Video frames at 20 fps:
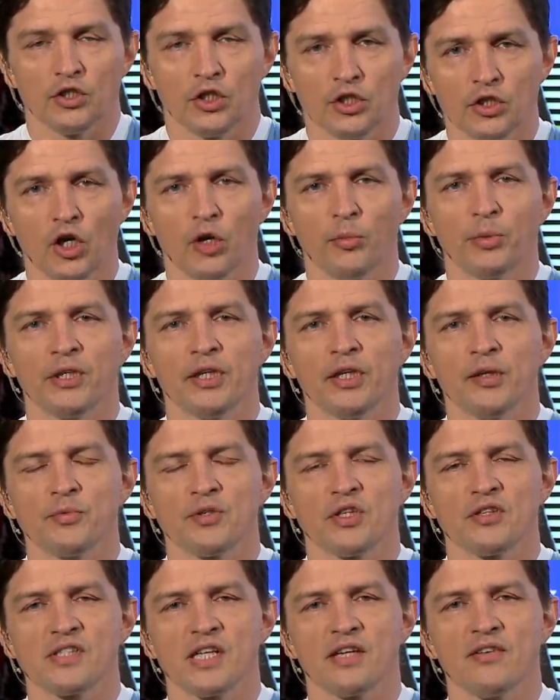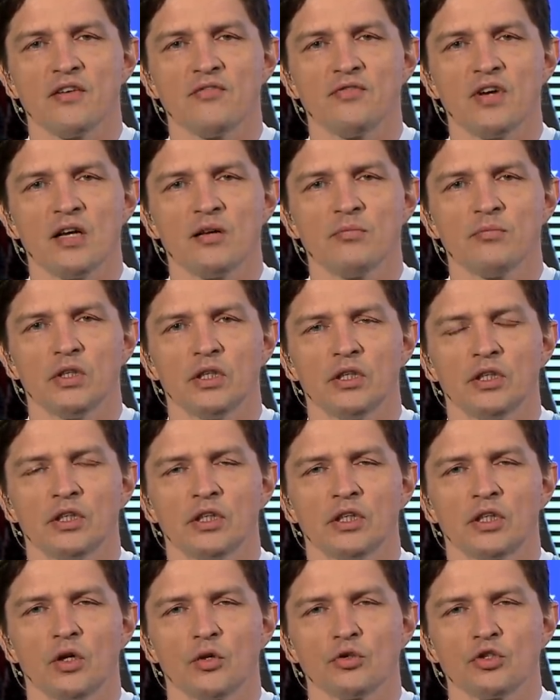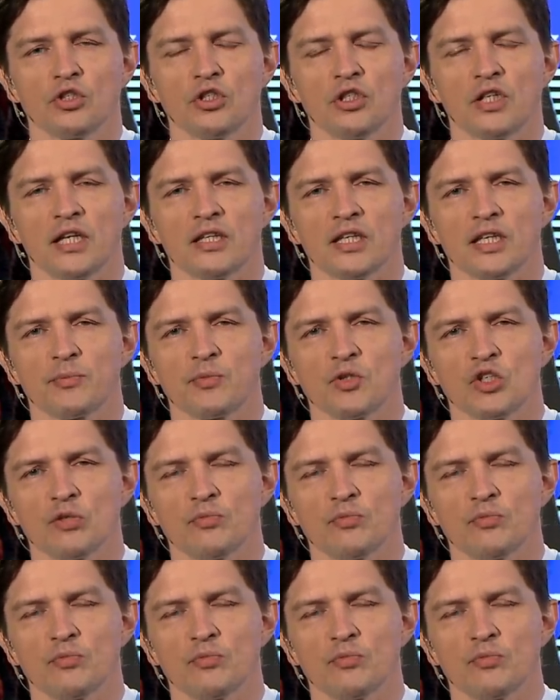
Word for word: Dzień dobry, przedstawiam Wam e, gości. Radek